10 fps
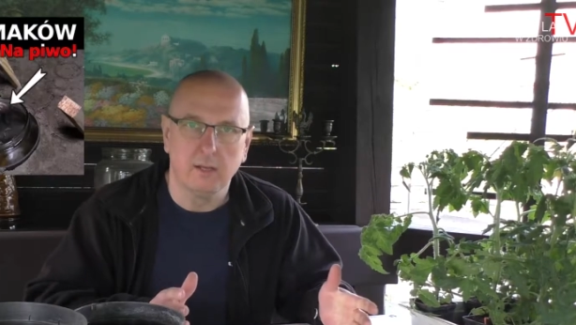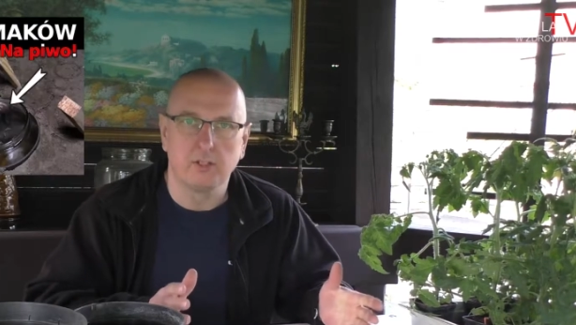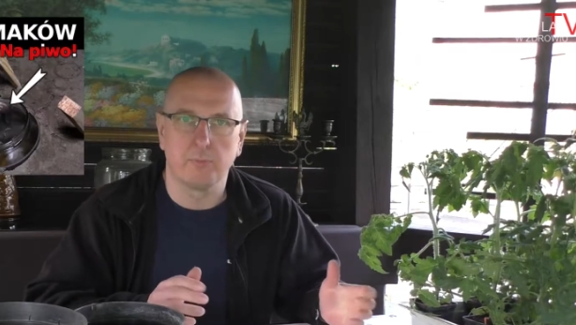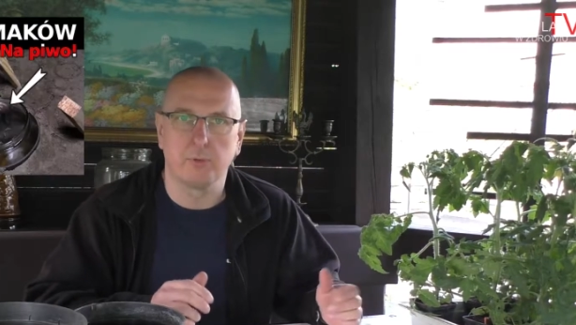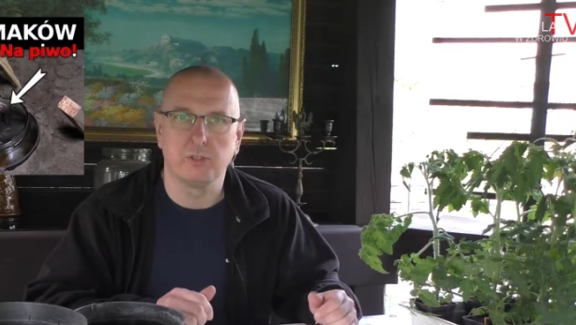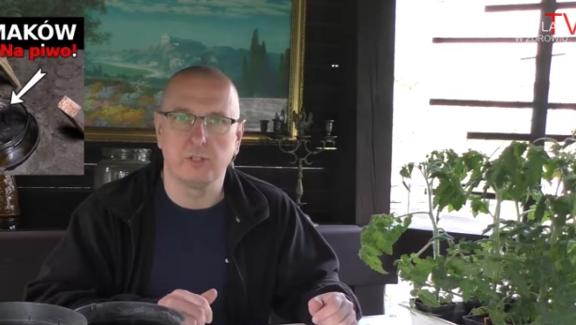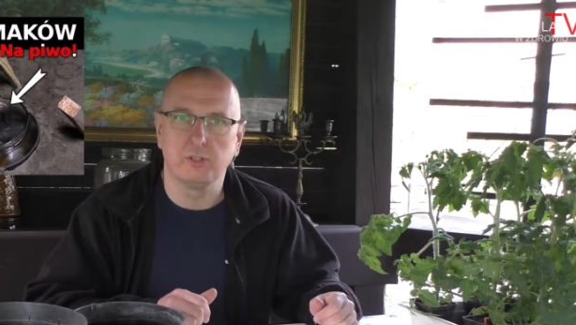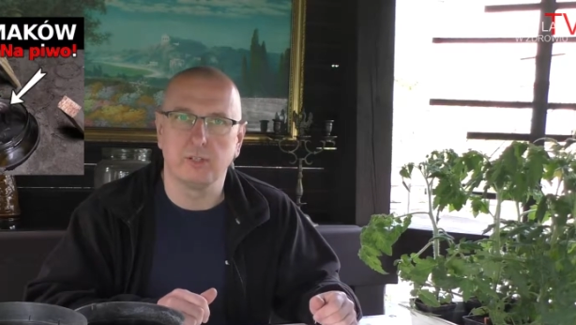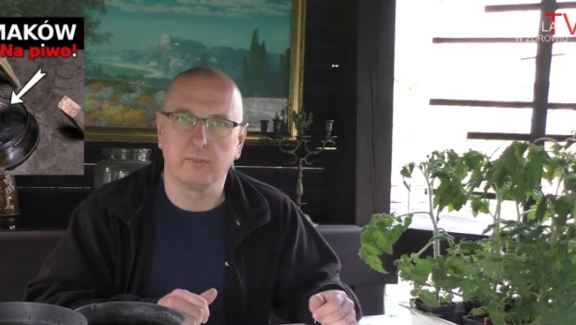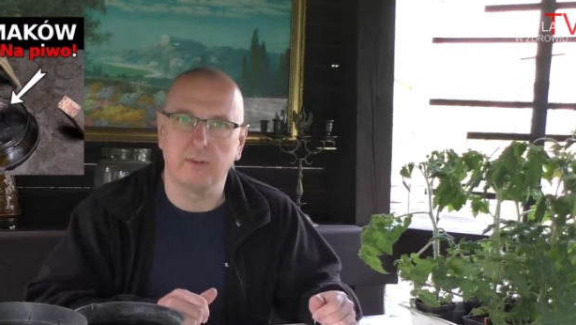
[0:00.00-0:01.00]
żeby podzielić
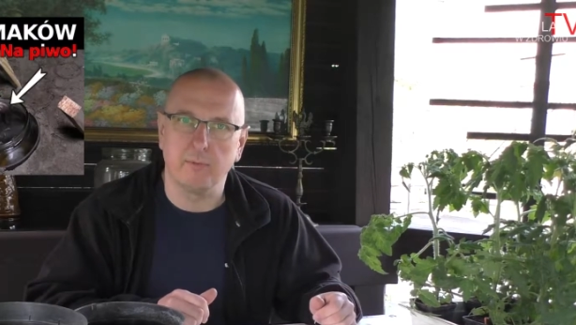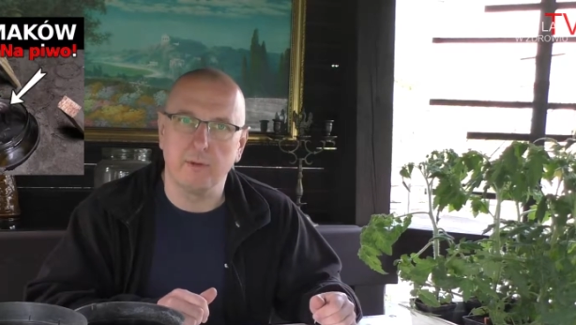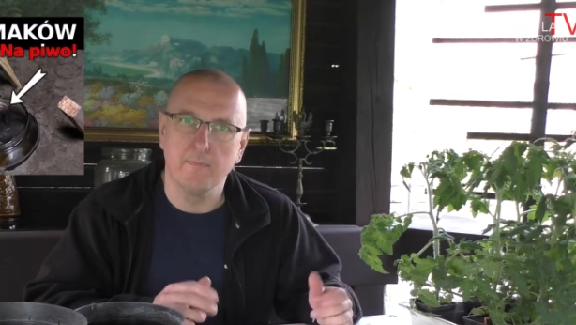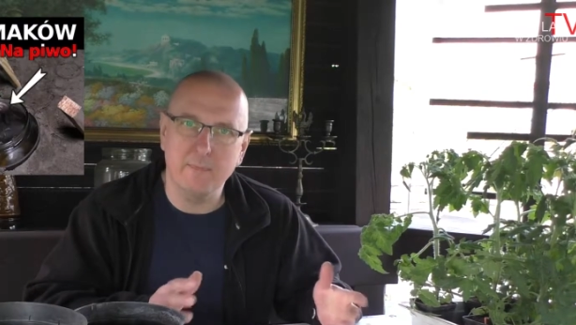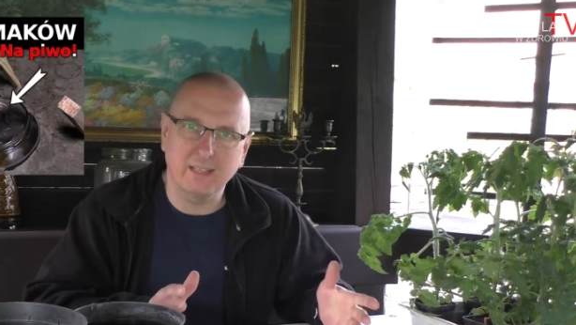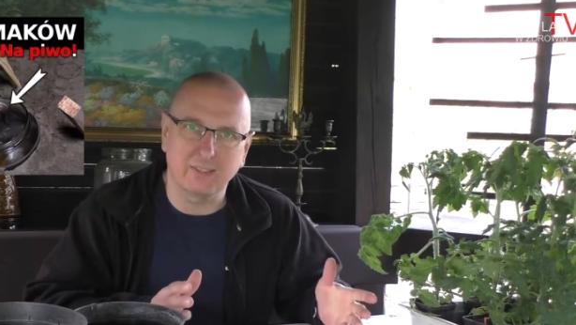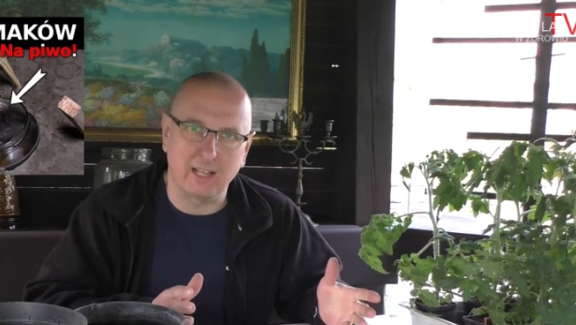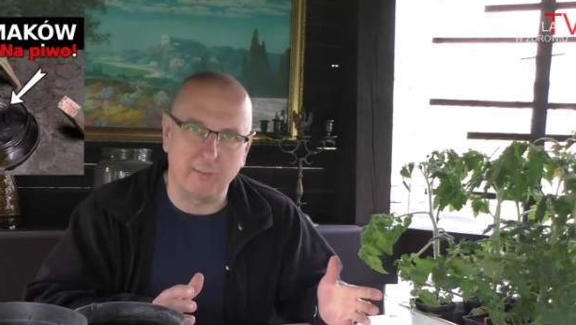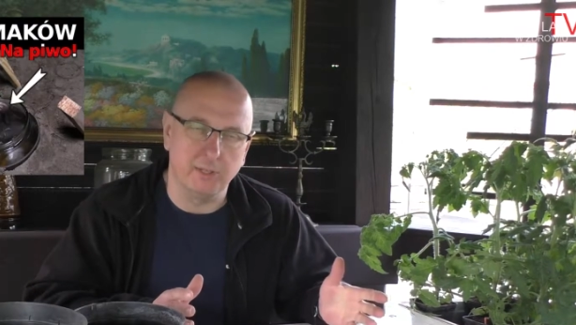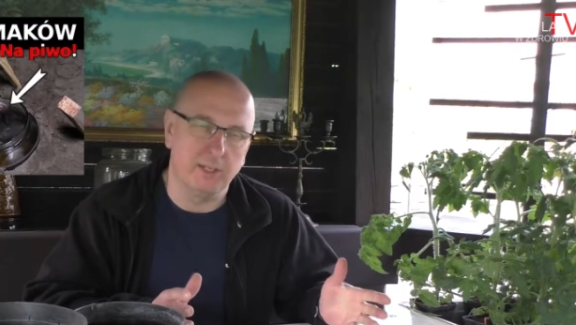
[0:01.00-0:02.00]
się z Wami
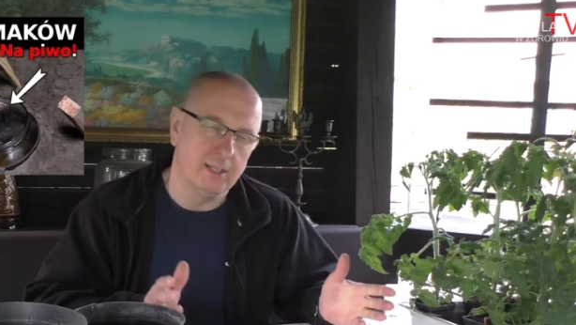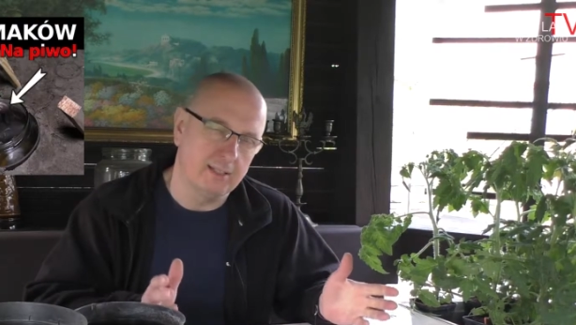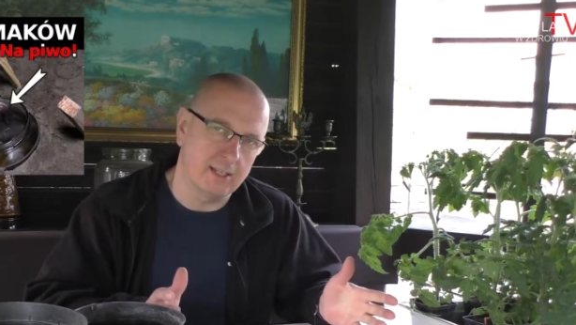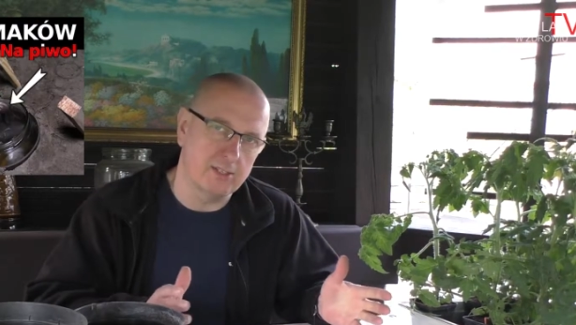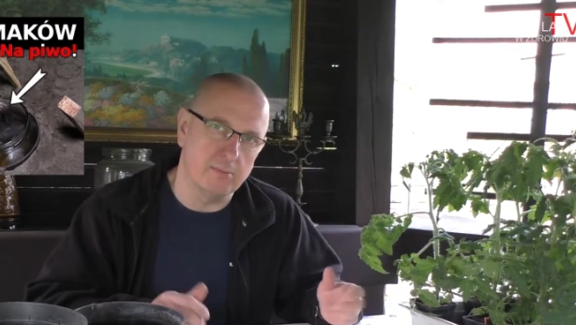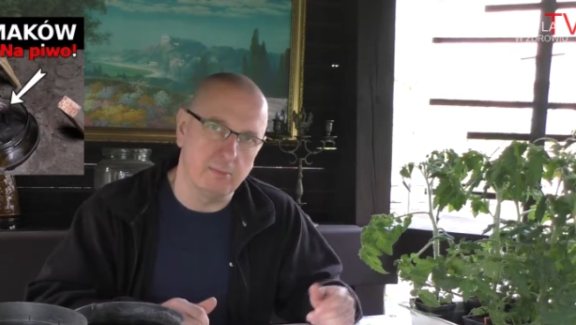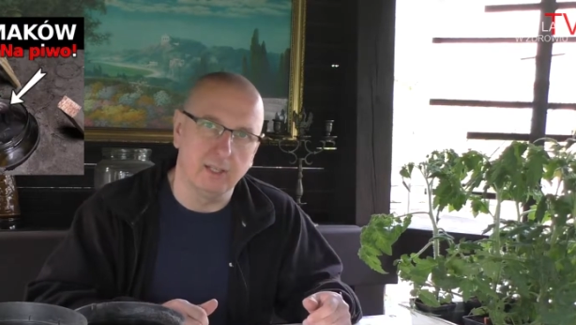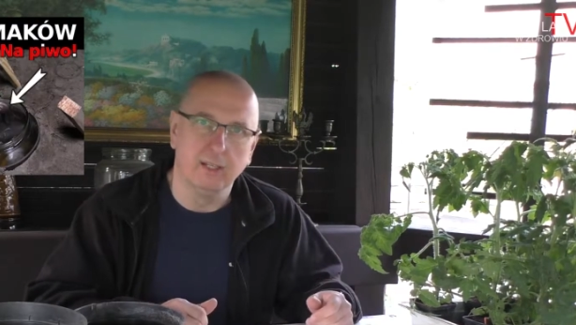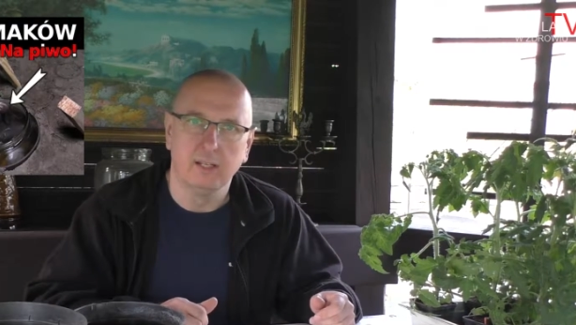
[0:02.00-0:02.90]
metodami naszymi